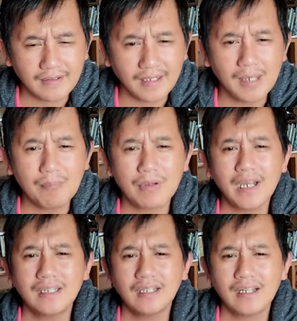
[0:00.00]

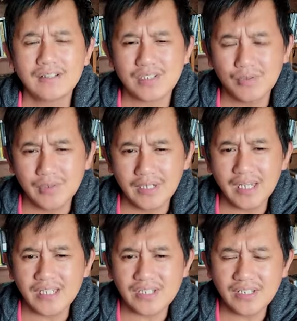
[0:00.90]
Ngamkat na nga sawon
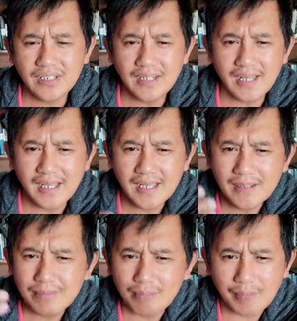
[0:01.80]
na isina
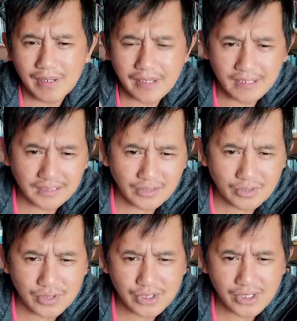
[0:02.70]
para iti
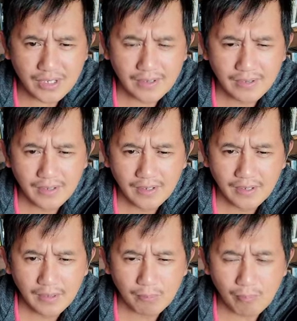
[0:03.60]
Dios.
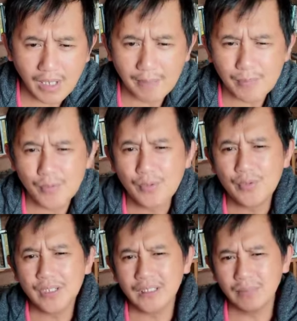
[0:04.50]

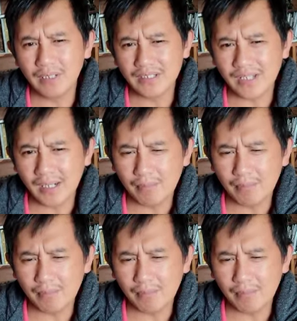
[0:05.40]
Magapu iti may nga